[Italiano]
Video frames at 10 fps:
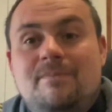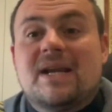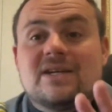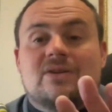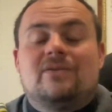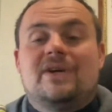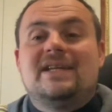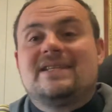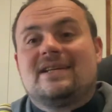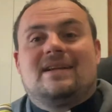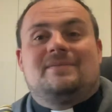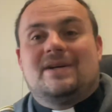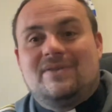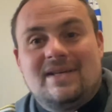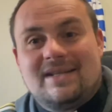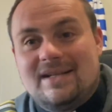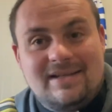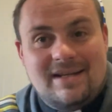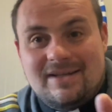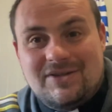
perché sono felice della mia vita, al di là dei